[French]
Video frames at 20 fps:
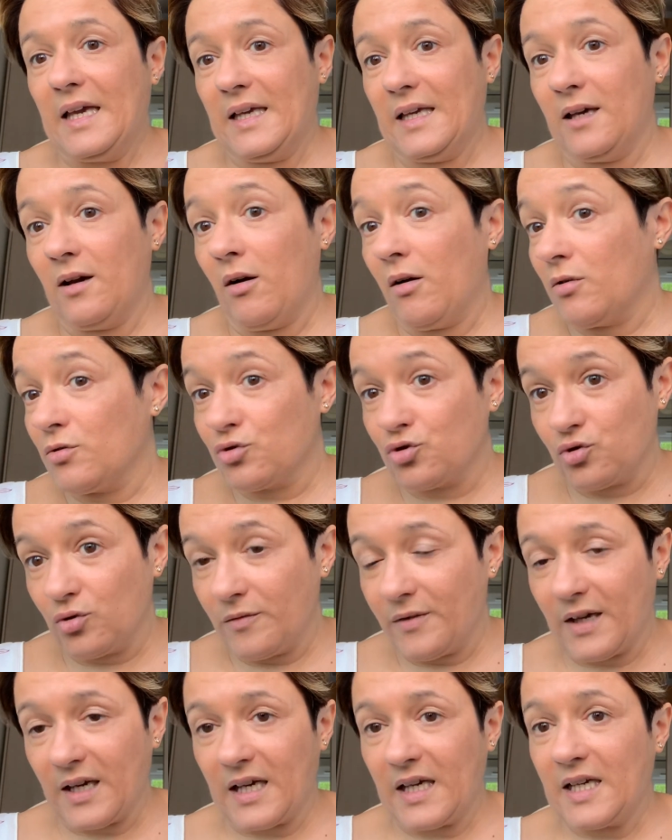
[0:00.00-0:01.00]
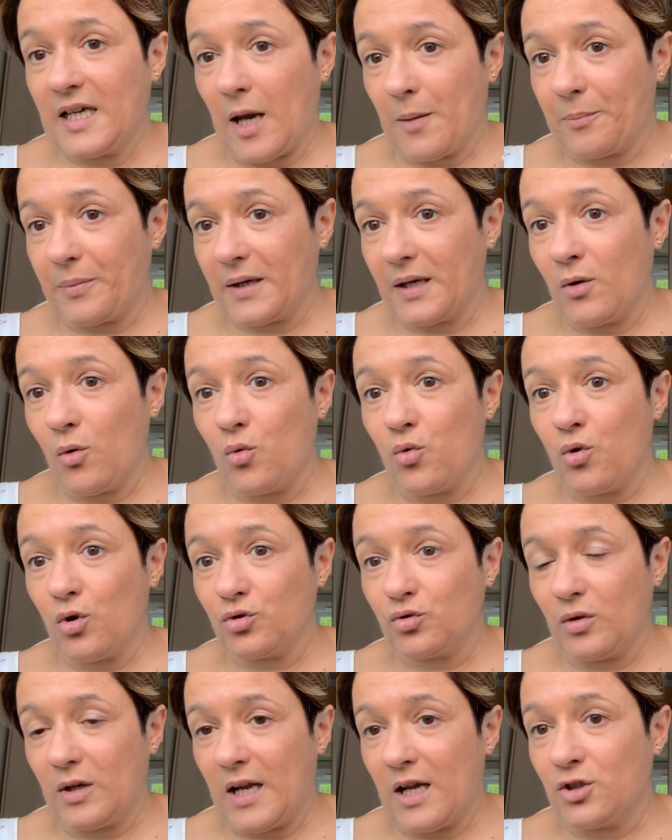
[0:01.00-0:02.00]
et euh, je verrai après au
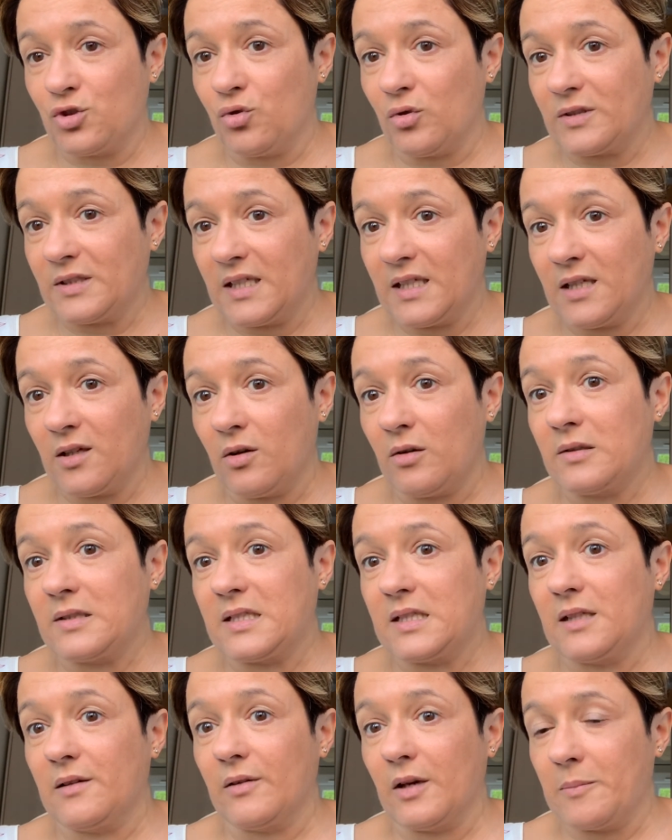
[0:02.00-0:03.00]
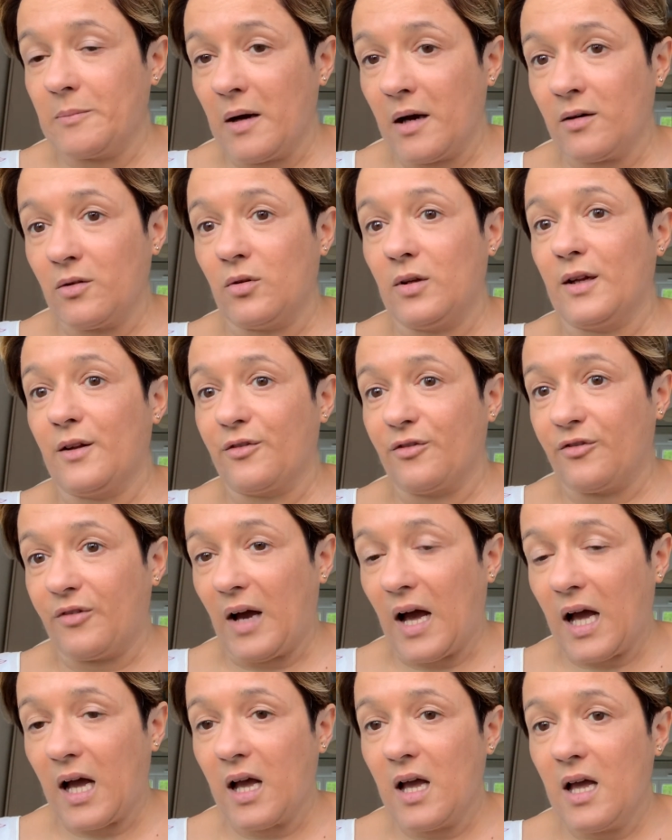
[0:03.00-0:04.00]
cours de la journée euh, si vraiment euh, les
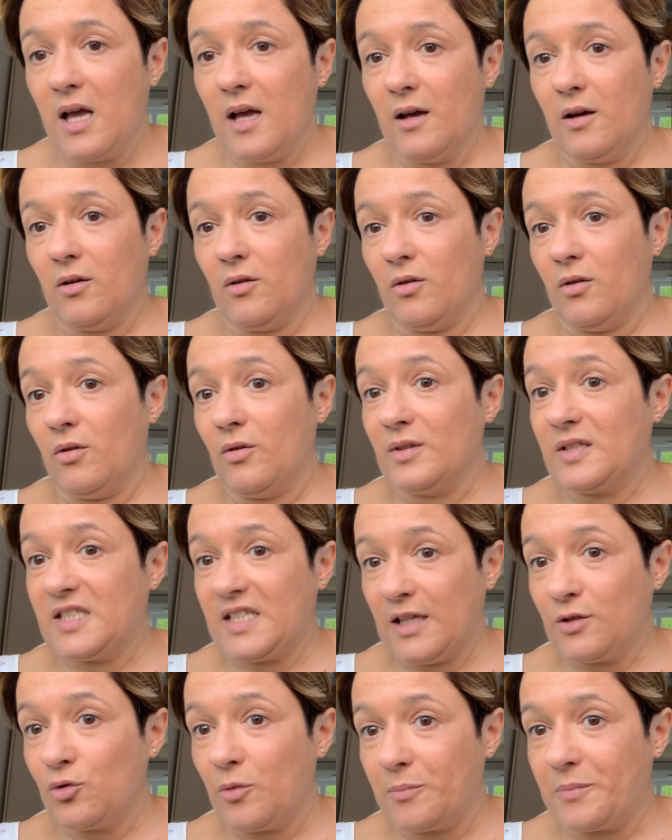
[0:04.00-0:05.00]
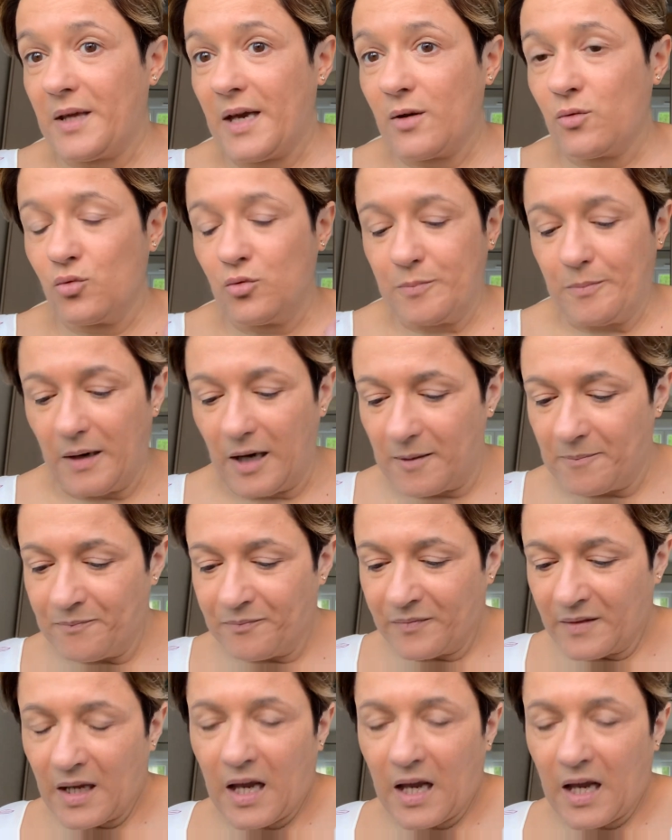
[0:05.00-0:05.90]
phares tiennent bien ou pas.